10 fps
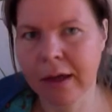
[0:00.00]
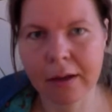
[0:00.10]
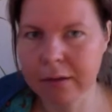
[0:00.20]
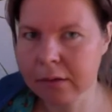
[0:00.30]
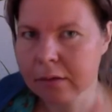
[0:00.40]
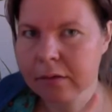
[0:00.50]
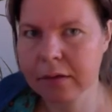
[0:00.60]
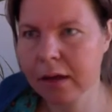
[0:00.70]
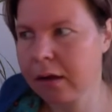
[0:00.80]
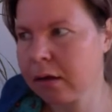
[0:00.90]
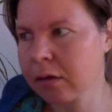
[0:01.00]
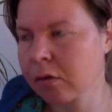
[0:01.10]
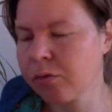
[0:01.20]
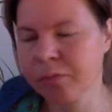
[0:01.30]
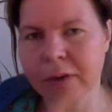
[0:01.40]
es gibt immer
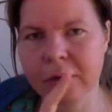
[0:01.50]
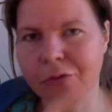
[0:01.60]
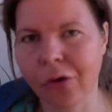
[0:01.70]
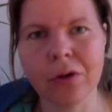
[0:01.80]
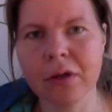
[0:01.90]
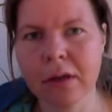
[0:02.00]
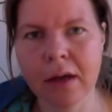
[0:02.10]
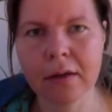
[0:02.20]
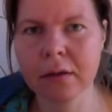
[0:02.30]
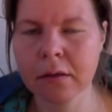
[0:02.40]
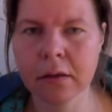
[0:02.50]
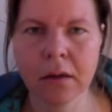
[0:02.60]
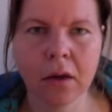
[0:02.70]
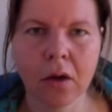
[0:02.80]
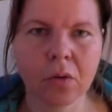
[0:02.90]
unvorhergesehene Sachen,
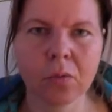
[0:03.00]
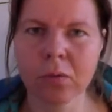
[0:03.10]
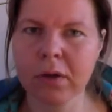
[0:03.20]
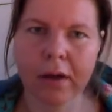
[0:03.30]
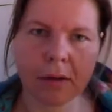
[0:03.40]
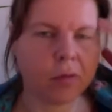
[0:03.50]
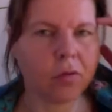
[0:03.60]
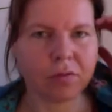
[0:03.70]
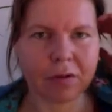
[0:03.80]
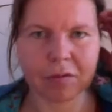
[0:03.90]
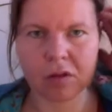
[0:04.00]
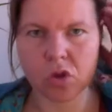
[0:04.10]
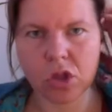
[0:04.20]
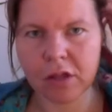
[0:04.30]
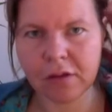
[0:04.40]
die man nicht einplant.
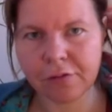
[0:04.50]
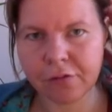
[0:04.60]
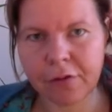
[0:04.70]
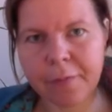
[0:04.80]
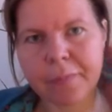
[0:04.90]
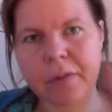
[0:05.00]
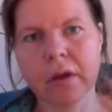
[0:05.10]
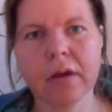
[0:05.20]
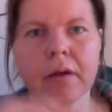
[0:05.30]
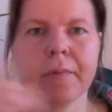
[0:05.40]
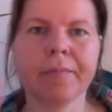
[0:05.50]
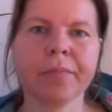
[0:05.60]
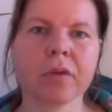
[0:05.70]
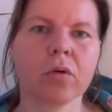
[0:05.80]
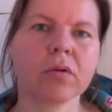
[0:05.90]
Da wird man mal krank,
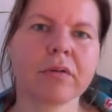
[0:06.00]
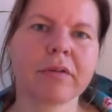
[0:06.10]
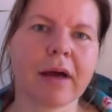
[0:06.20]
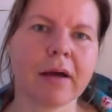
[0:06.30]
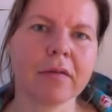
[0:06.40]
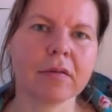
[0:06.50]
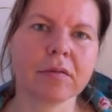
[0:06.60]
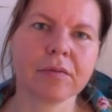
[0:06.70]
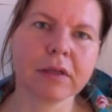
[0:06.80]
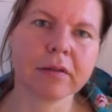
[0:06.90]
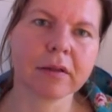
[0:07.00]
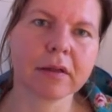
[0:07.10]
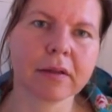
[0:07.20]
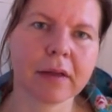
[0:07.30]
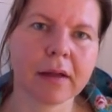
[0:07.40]
da ruft man eine Freundin
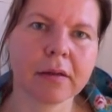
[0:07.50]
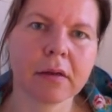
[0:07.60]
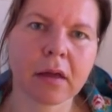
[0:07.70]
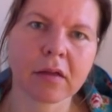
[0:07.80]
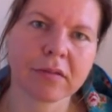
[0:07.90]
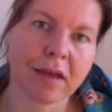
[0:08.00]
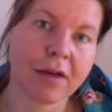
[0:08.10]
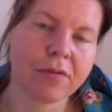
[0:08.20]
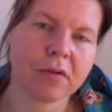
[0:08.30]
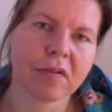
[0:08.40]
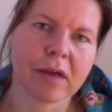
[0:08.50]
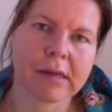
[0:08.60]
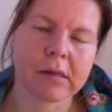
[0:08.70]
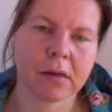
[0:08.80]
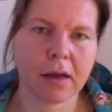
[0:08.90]
an oder
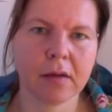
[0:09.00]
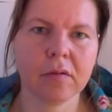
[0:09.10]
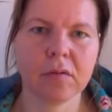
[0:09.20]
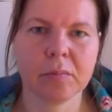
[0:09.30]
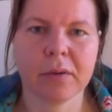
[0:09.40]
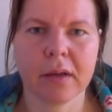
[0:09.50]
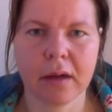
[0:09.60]
irgendwas geht schief.